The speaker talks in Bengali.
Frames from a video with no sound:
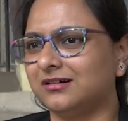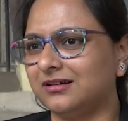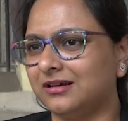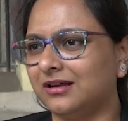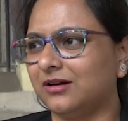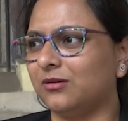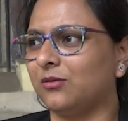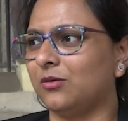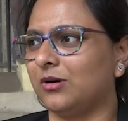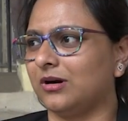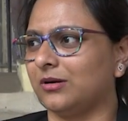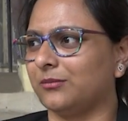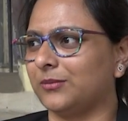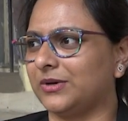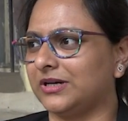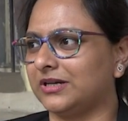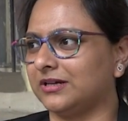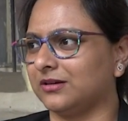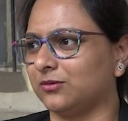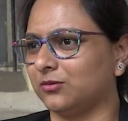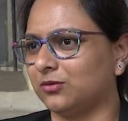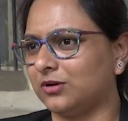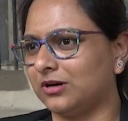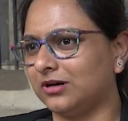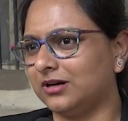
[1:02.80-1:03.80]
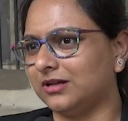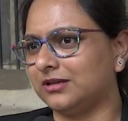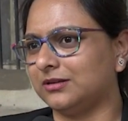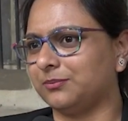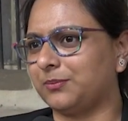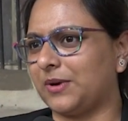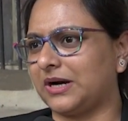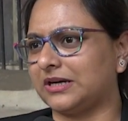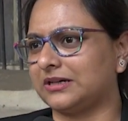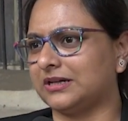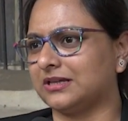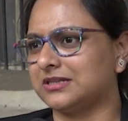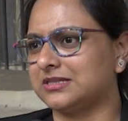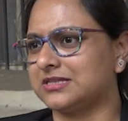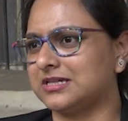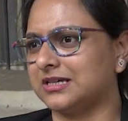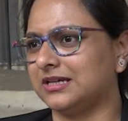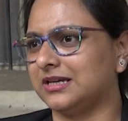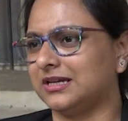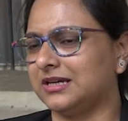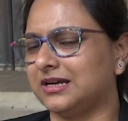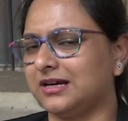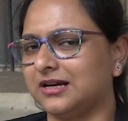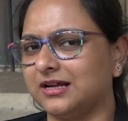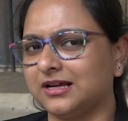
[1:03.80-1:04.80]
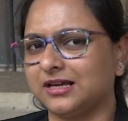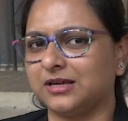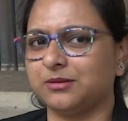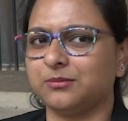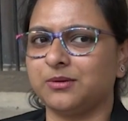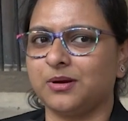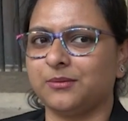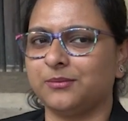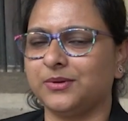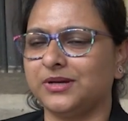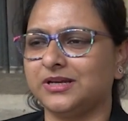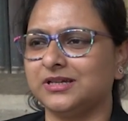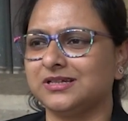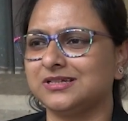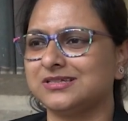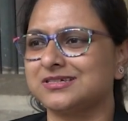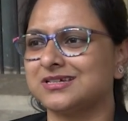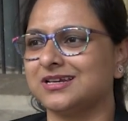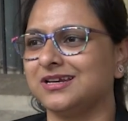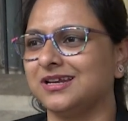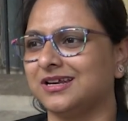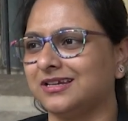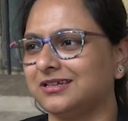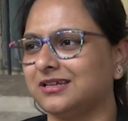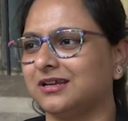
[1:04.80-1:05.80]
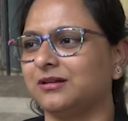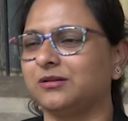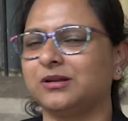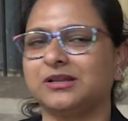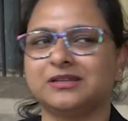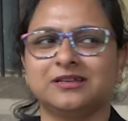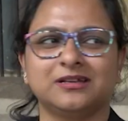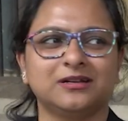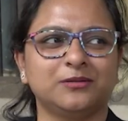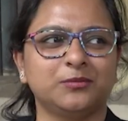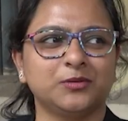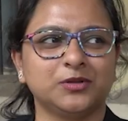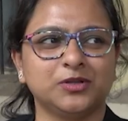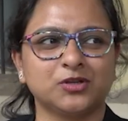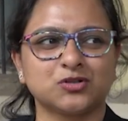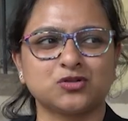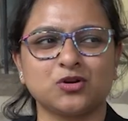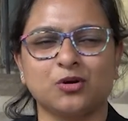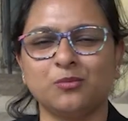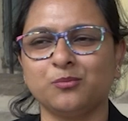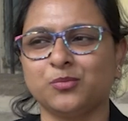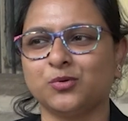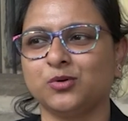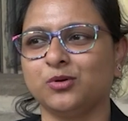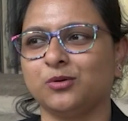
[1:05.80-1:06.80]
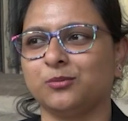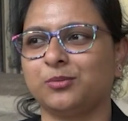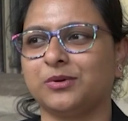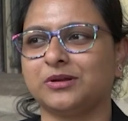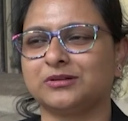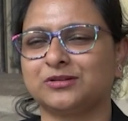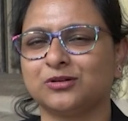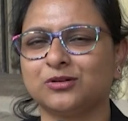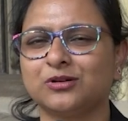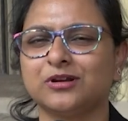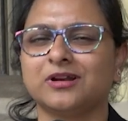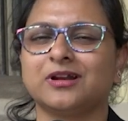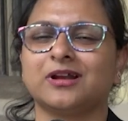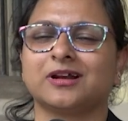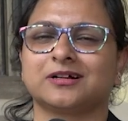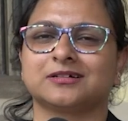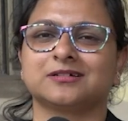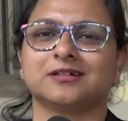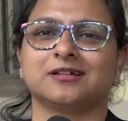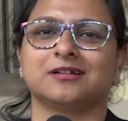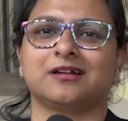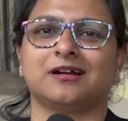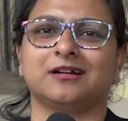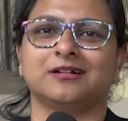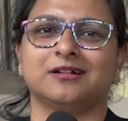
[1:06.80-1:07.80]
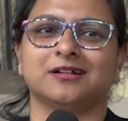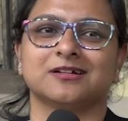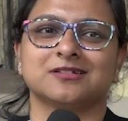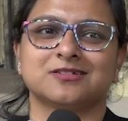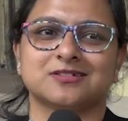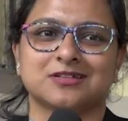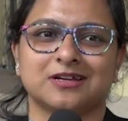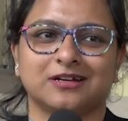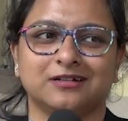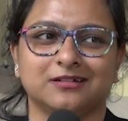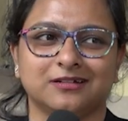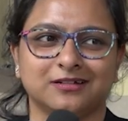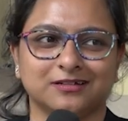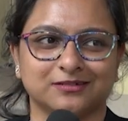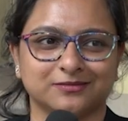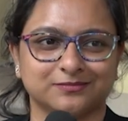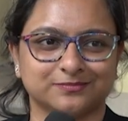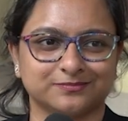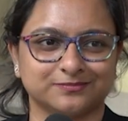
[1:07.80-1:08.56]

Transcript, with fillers: নেওয়া মানে ওনারা পাঠাচ্ছেন এনারা কিভাবে নিচ্ছেন এটার এদের মধ্যে সম্পূর্ণ ভেতরের একটা আন্ডারস্ট্যান্ডিং